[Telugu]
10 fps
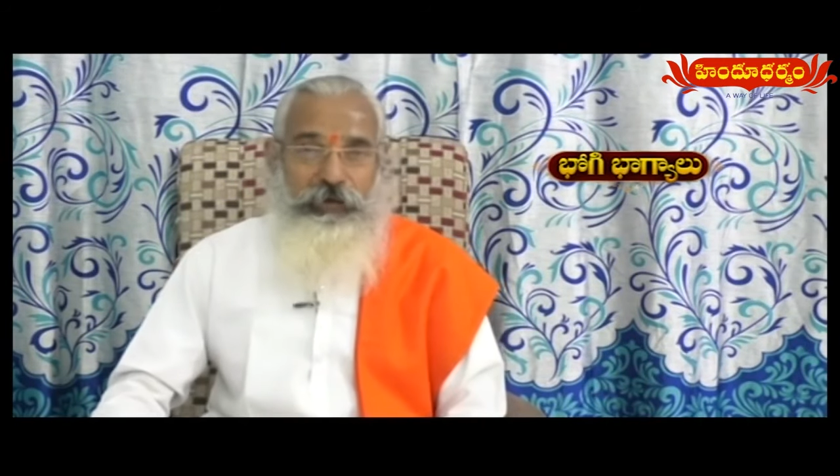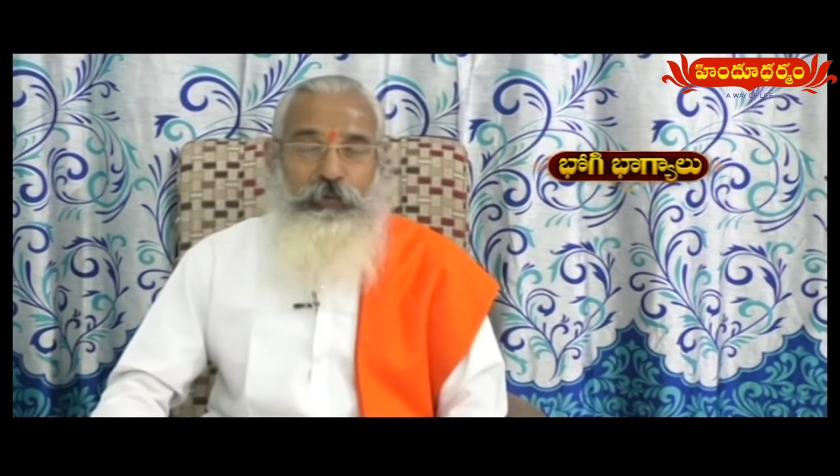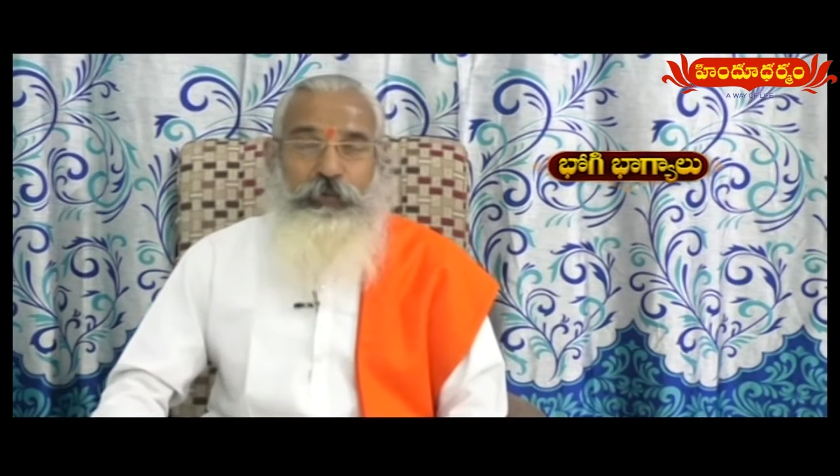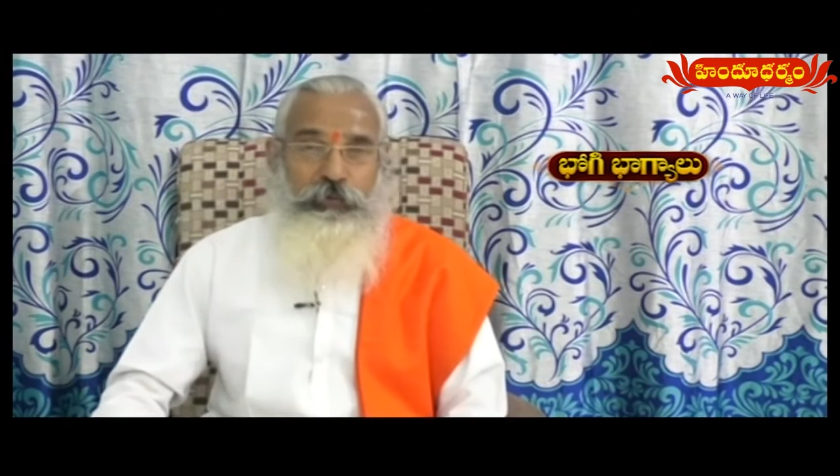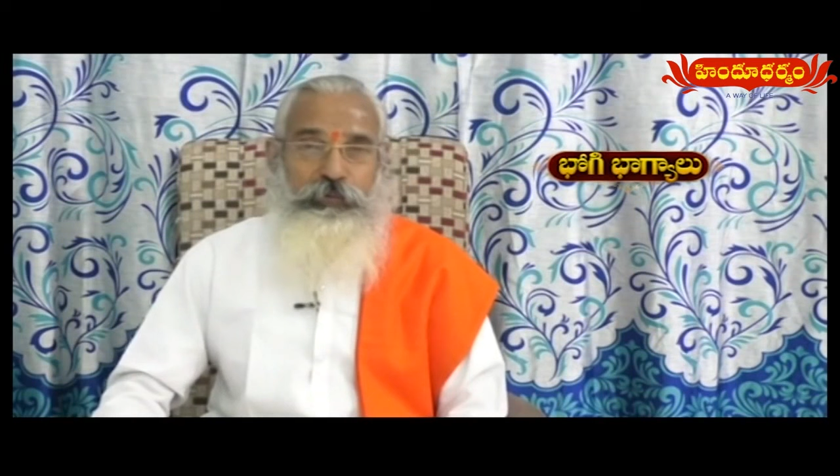
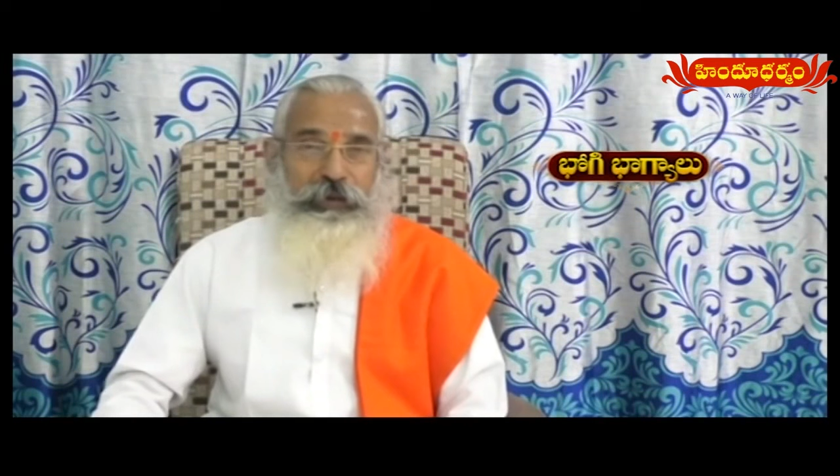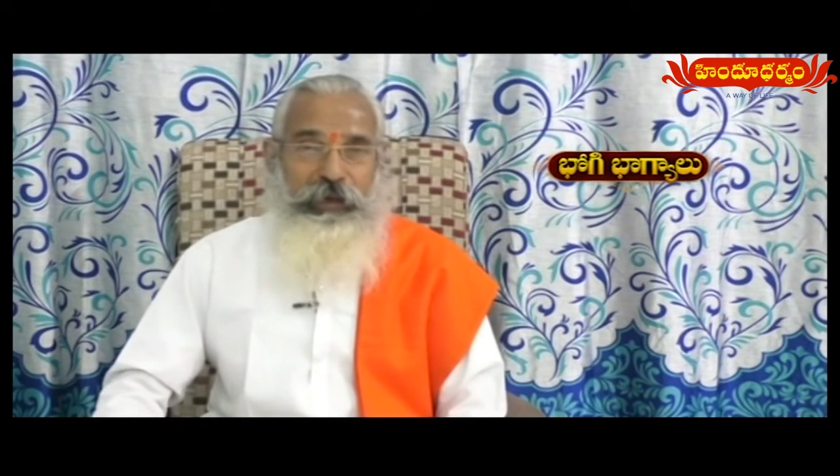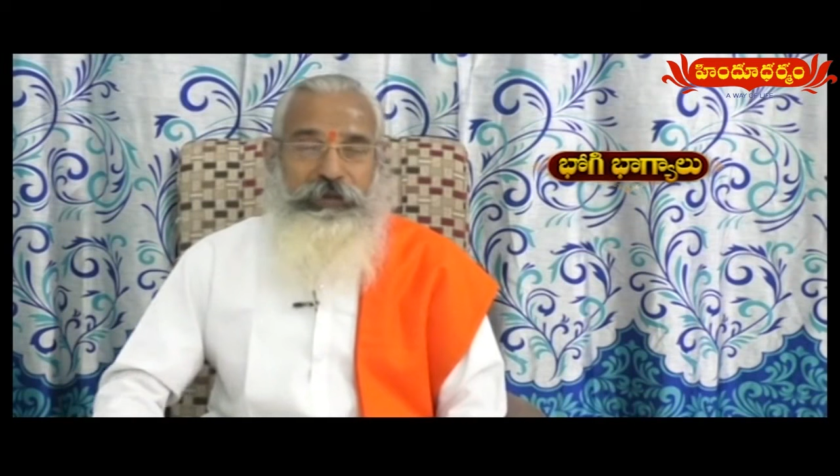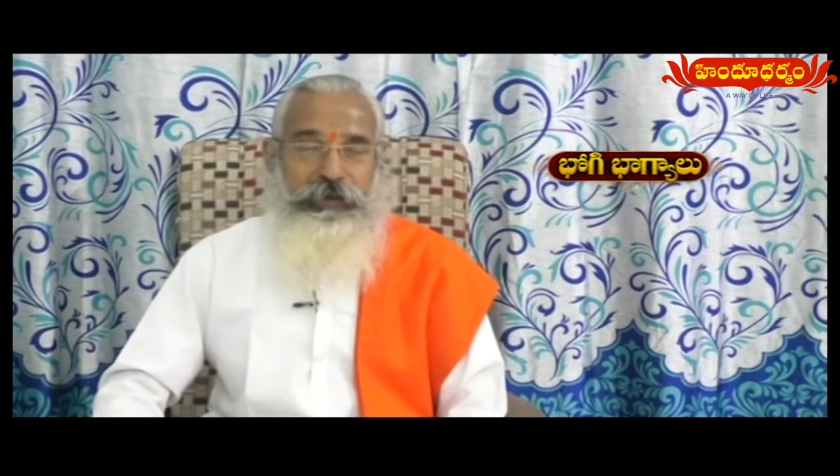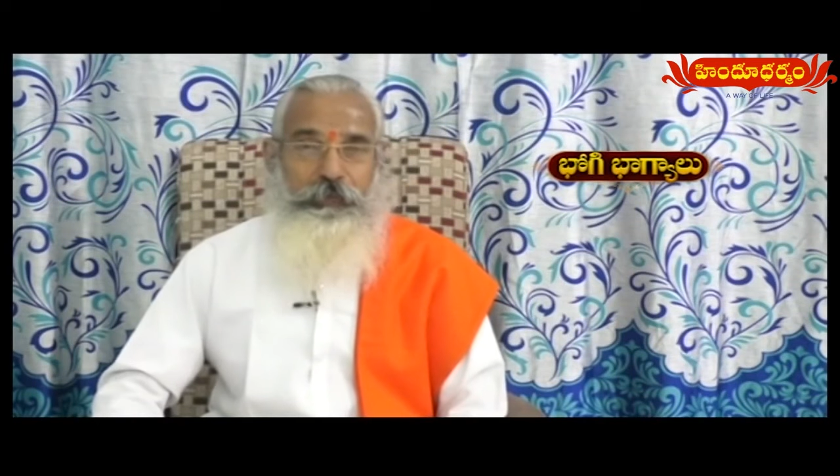జరుగుతుంది
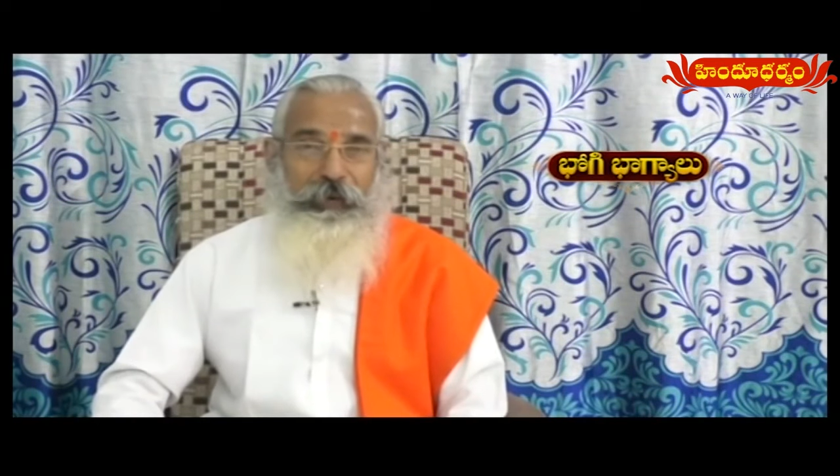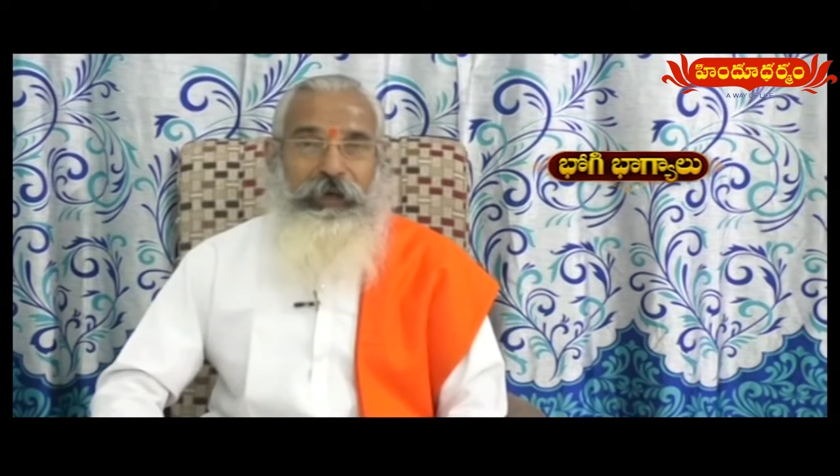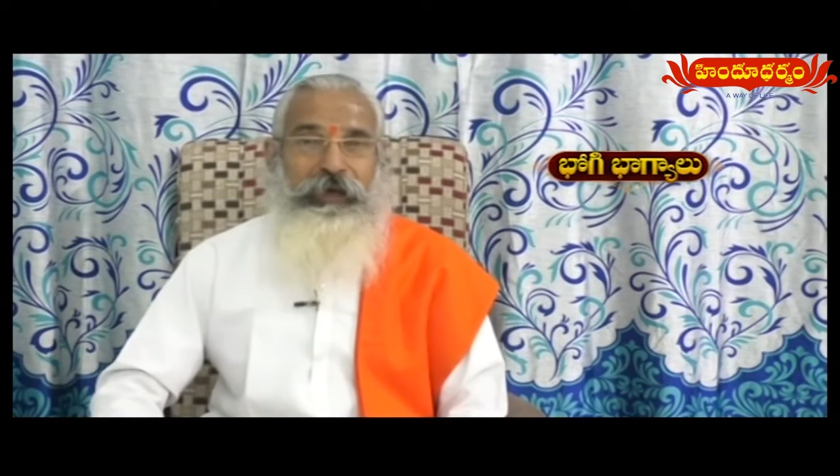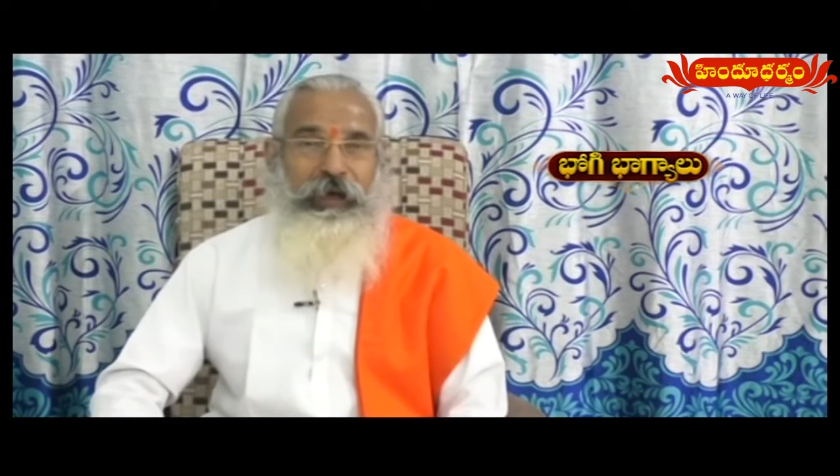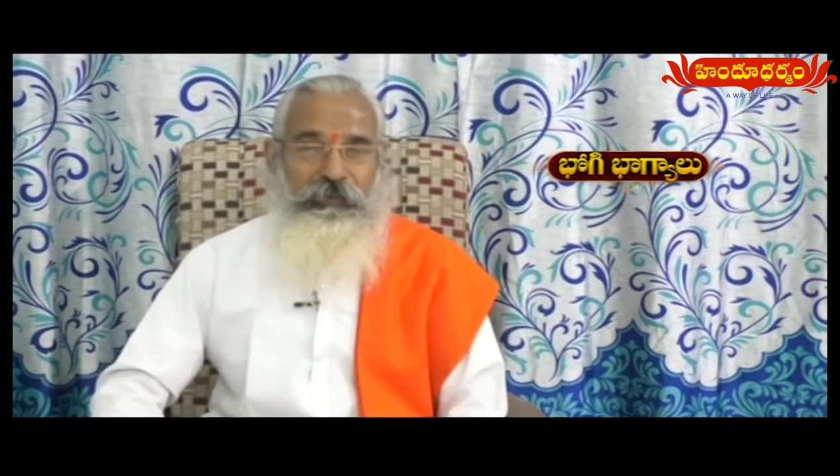అని చెప్పి
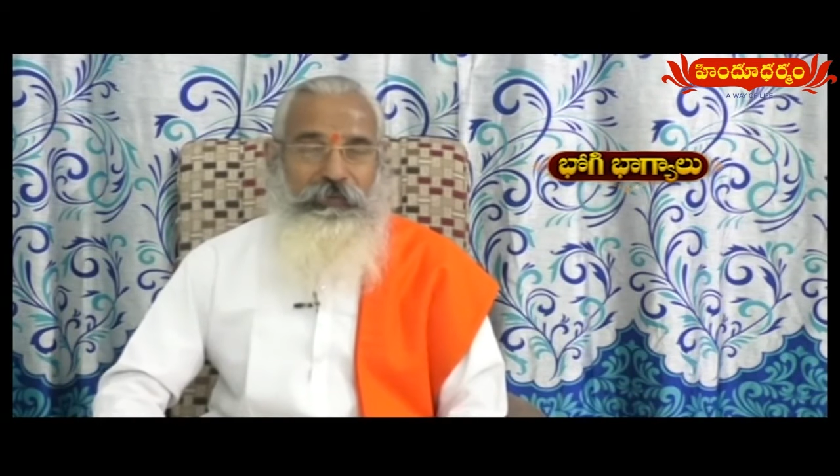అంటారు